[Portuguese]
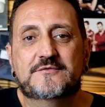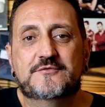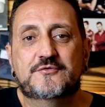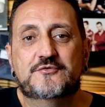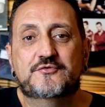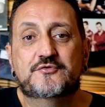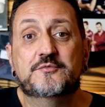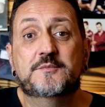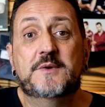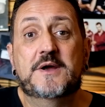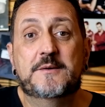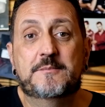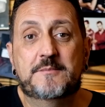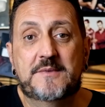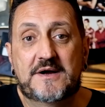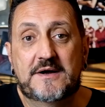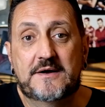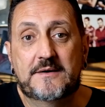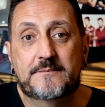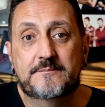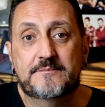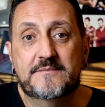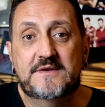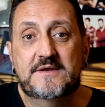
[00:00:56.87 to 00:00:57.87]
de uma
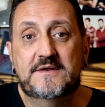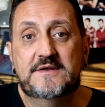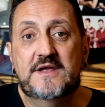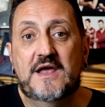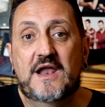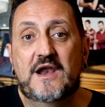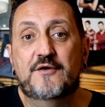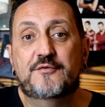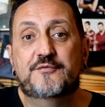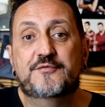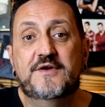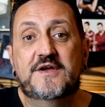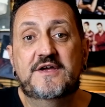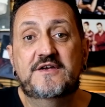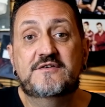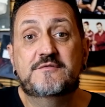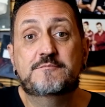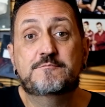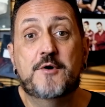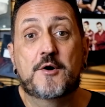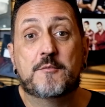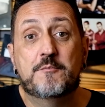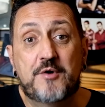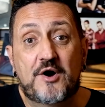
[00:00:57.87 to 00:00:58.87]
irmã e ela fez
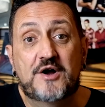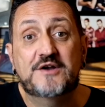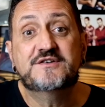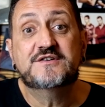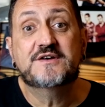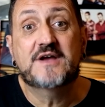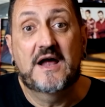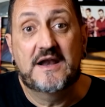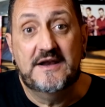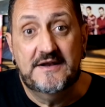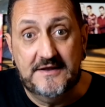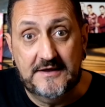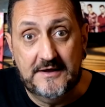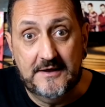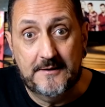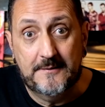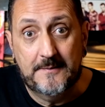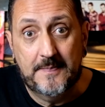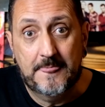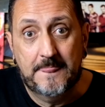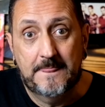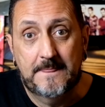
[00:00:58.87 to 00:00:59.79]
bobó de galinha.